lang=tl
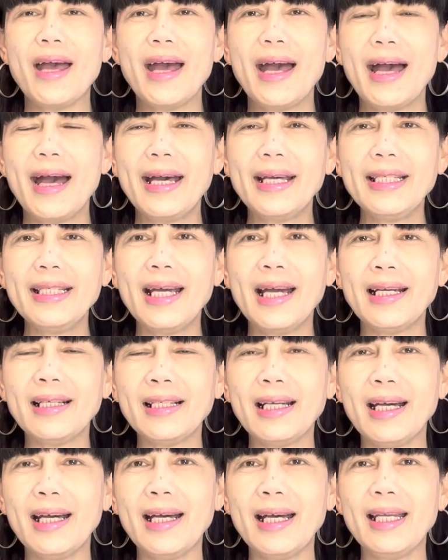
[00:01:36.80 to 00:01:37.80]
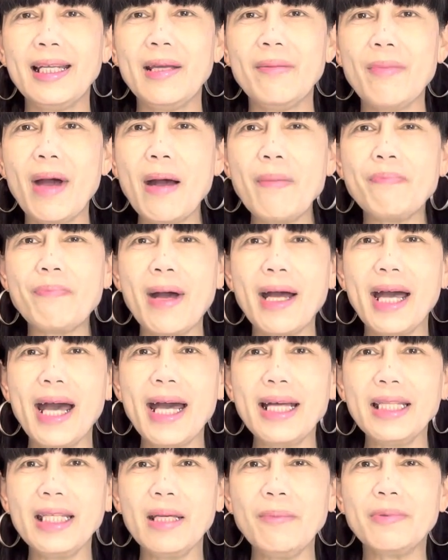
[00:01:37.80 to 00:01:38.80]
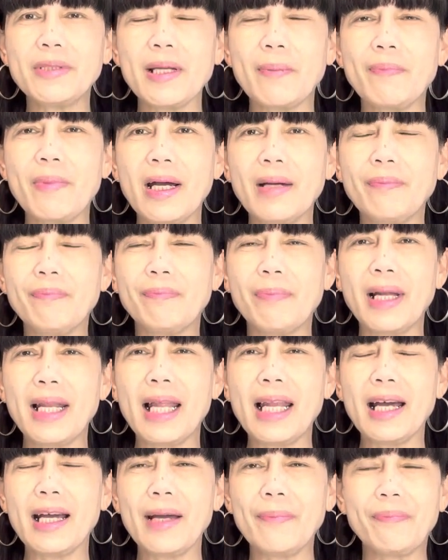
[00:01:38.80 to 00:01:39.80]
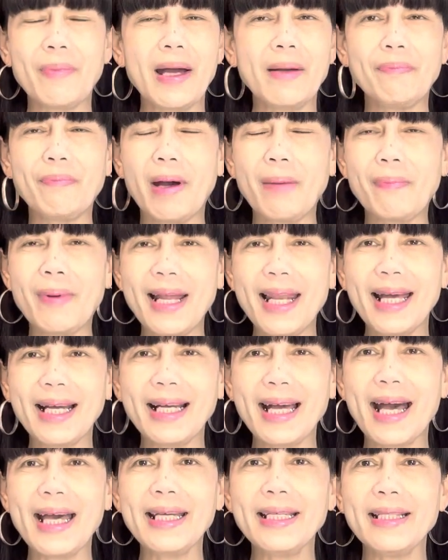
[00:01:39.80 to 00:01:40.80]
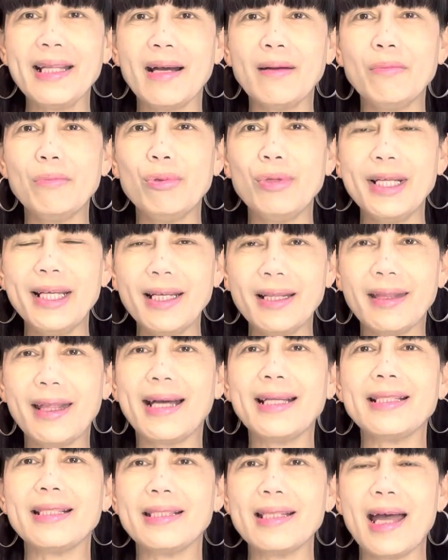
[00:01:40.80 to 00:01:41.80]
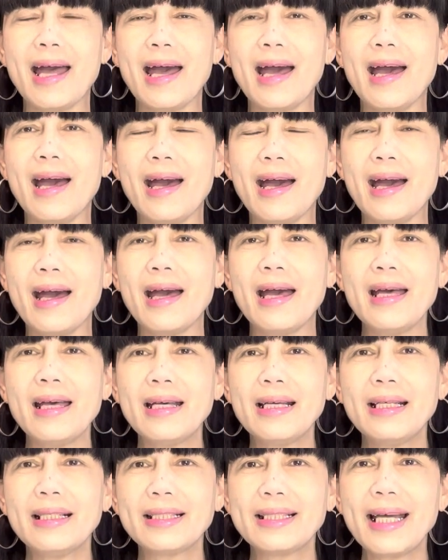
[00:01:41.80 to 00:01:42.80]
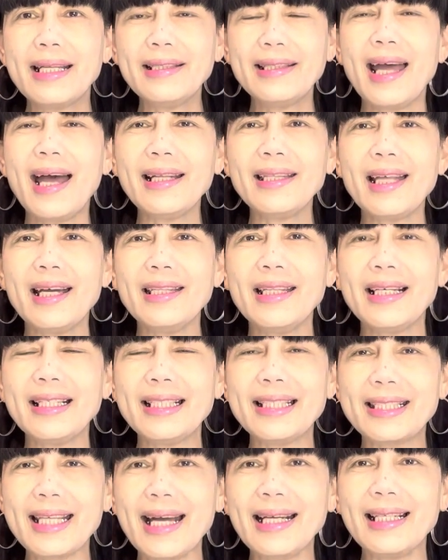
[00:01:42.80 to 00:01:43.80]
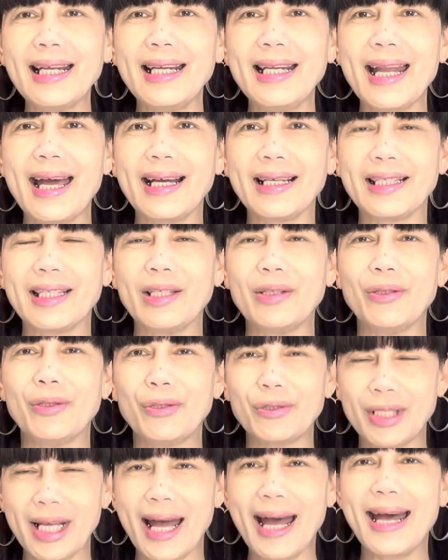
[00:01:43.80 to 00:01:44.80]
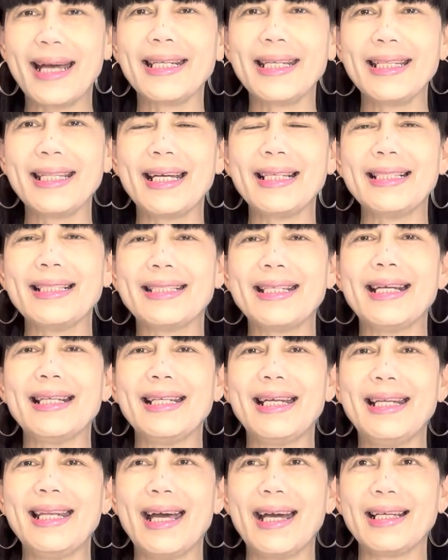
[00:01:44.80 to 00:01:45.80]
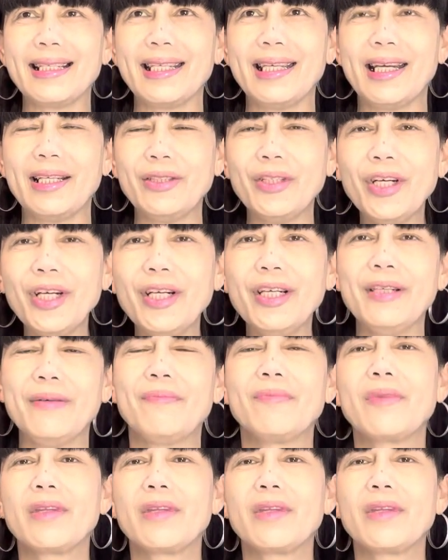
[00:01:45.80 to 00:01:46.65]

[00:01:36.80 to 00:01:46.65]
ay ang uh, limang panganib sa pagpalag- pagpapalagay ng bulita sa sandata ng isang lalaki o sa ari ng isang lalaki. Ano?